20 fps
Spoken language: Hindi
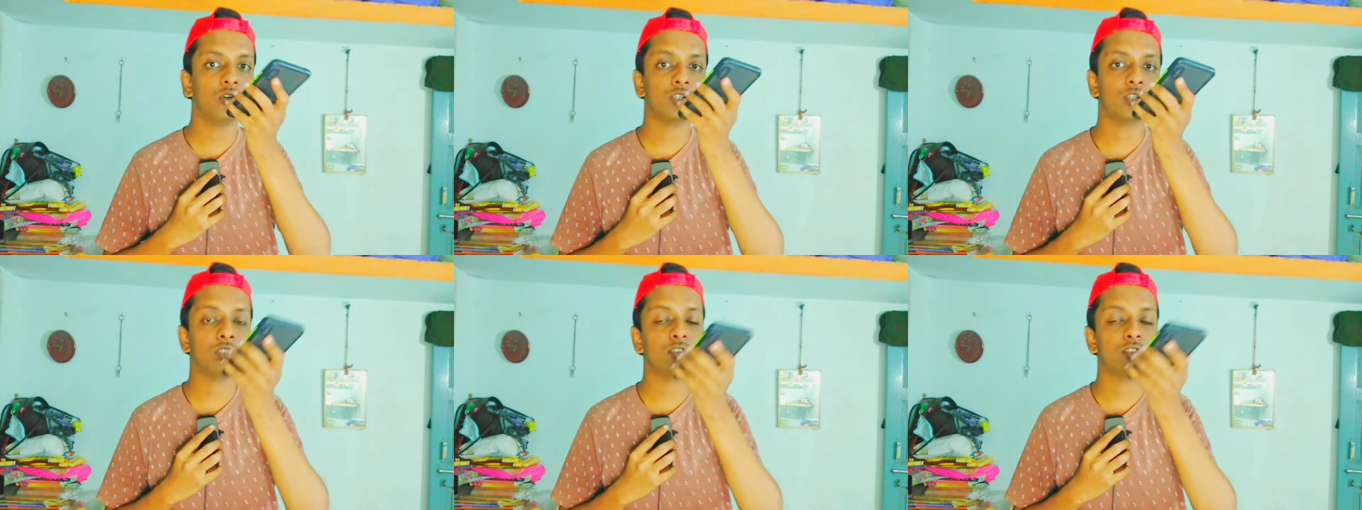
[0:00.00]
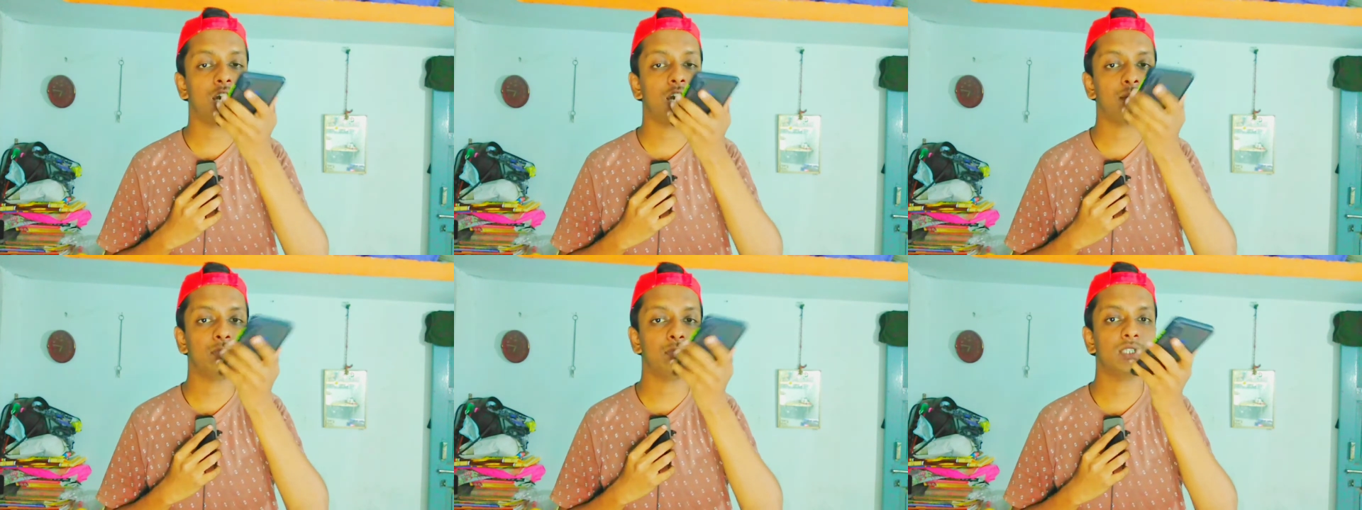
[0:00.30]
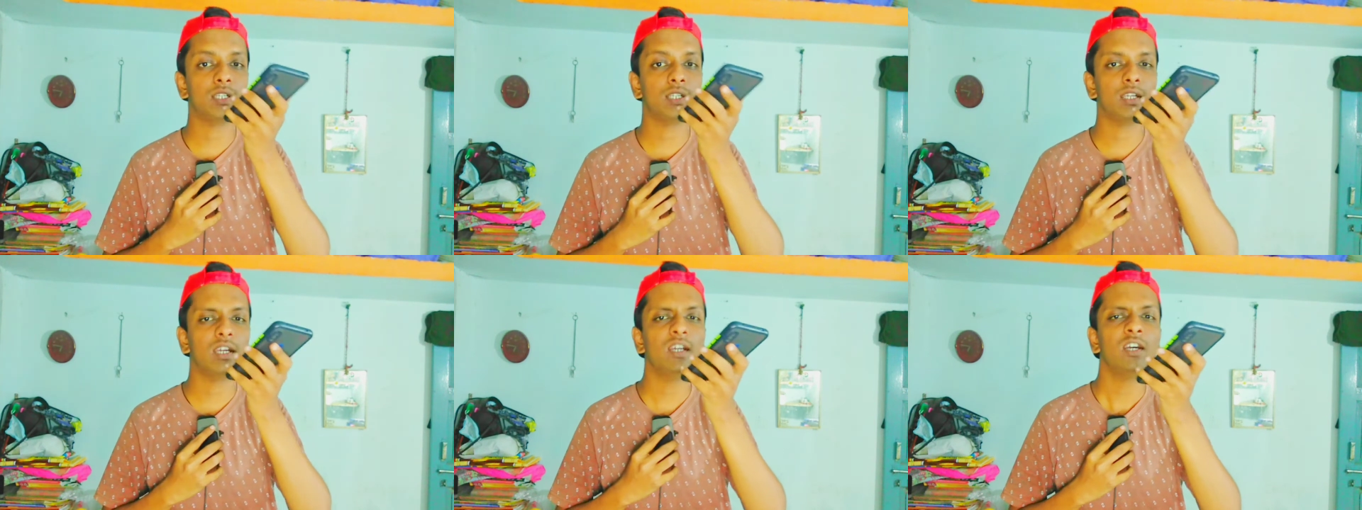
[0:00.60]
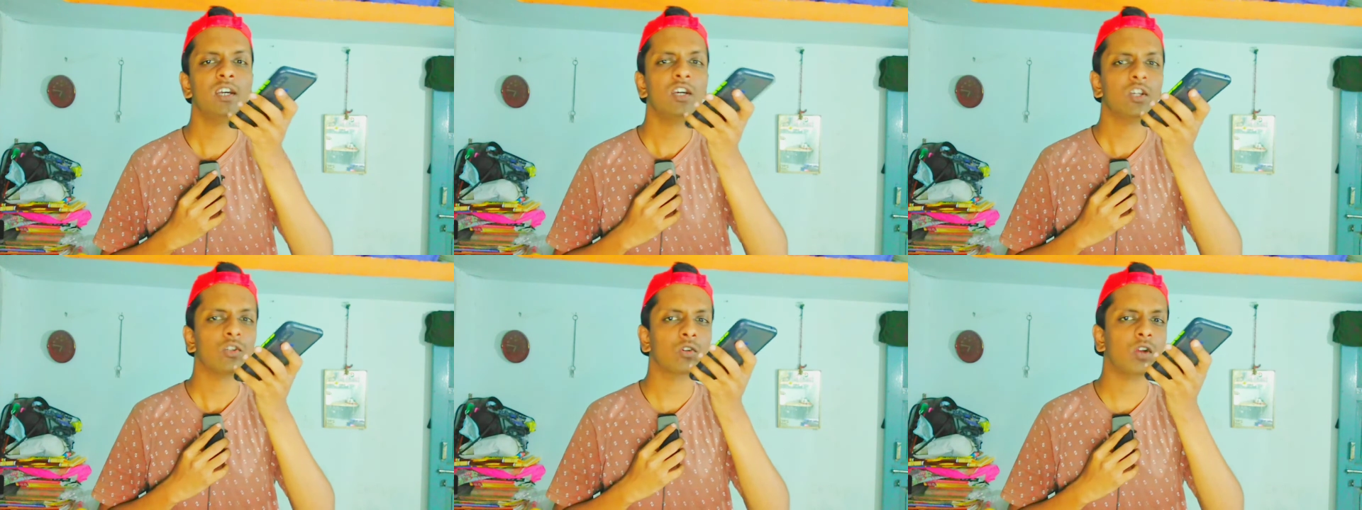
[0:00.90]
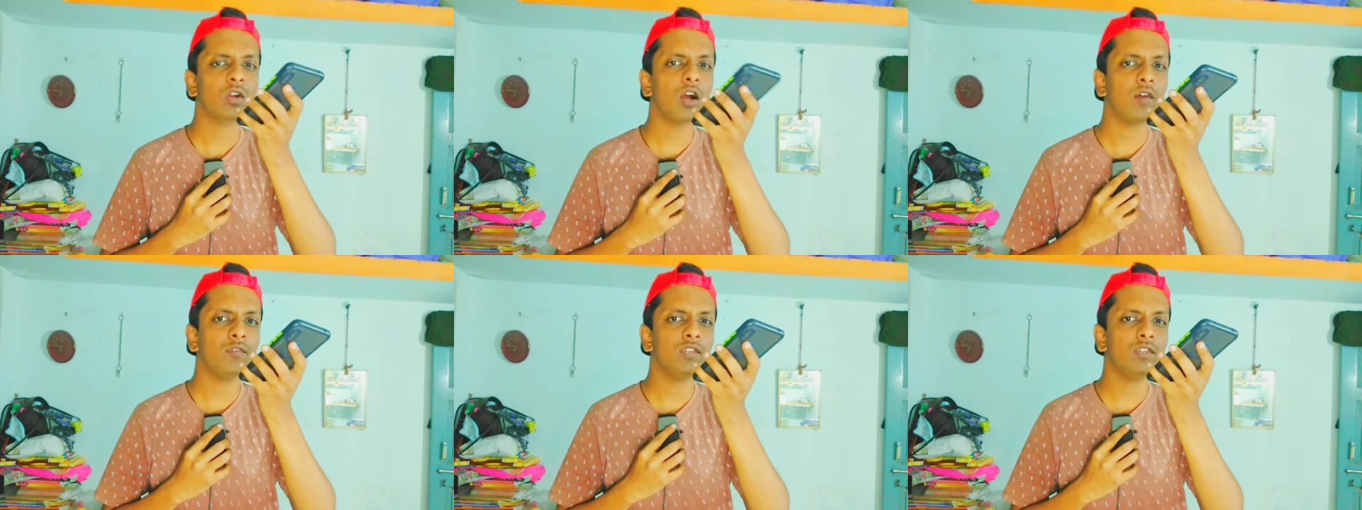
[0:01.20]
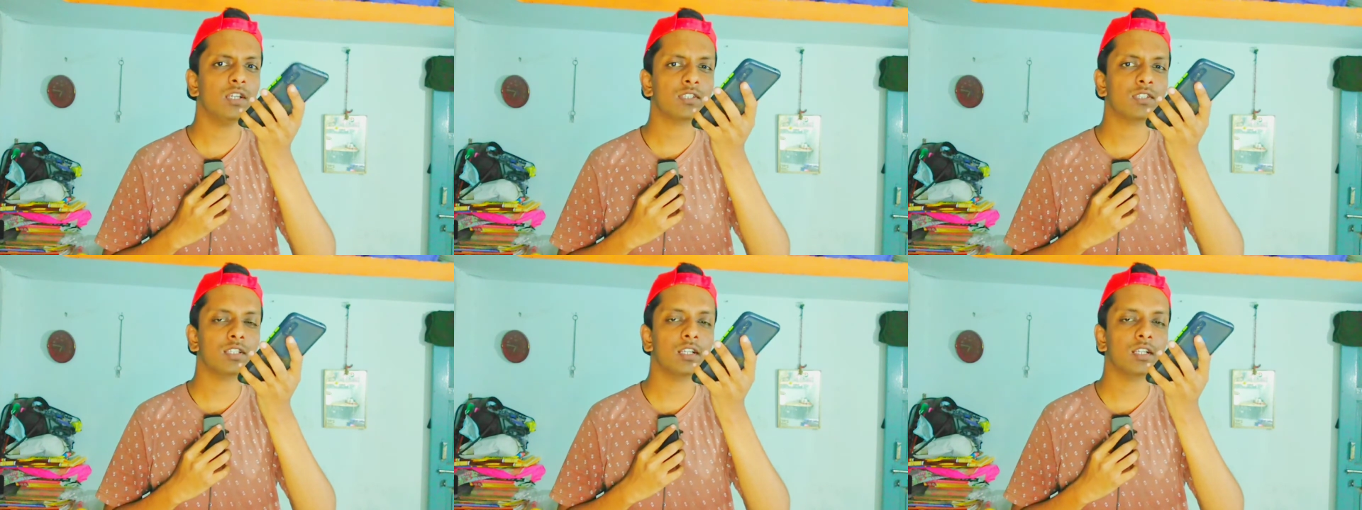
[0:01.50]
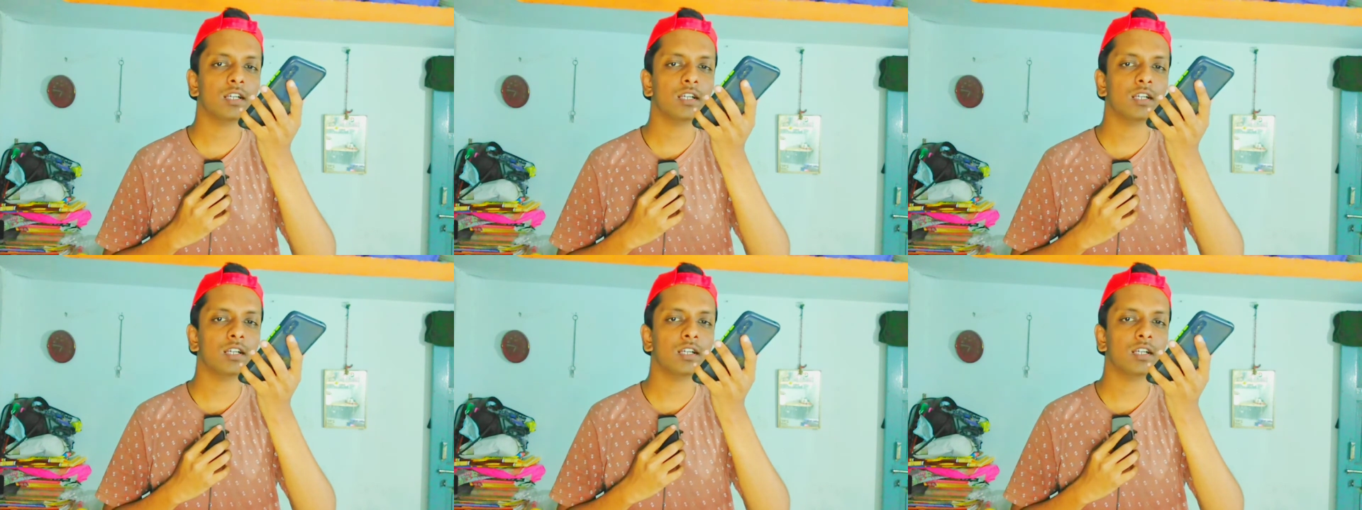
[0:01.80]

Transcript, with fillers: और जा भी रही है काफ़ी अच्छा